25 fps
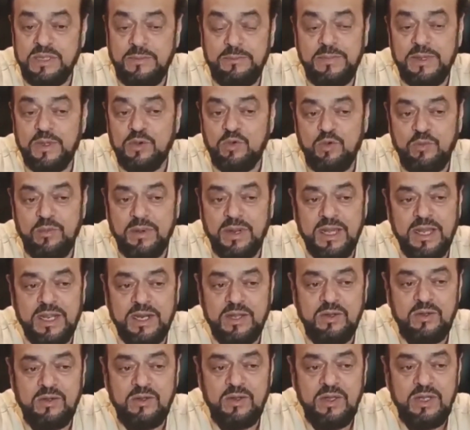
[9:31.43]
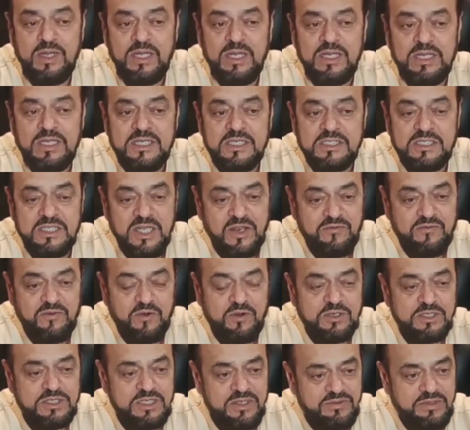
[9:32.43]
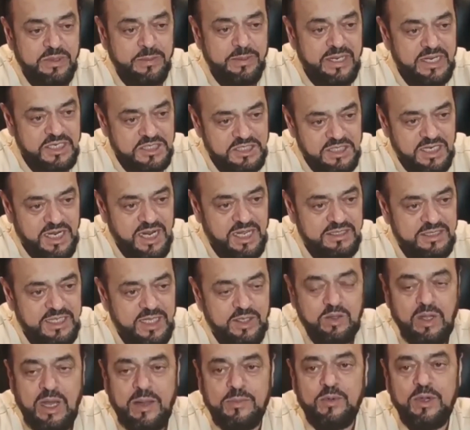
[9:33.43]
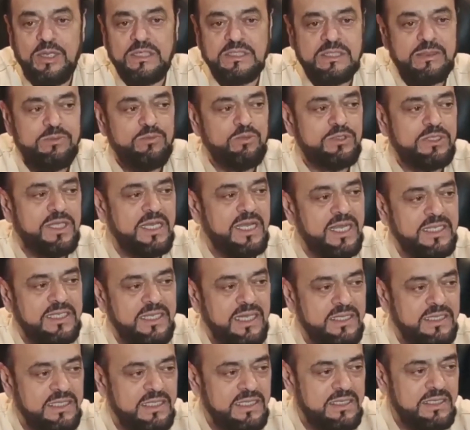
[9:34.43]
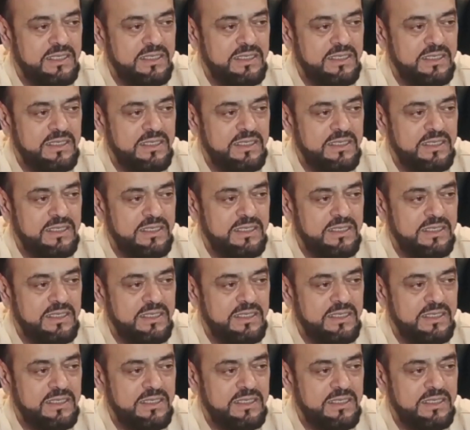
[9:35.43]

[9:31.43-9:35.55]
सब बेवकूफ़ बना रहे हो सिर्फ और सिर्फ जब इलेक्शन आता है तो आपको ऐसे मुद्दे याद आते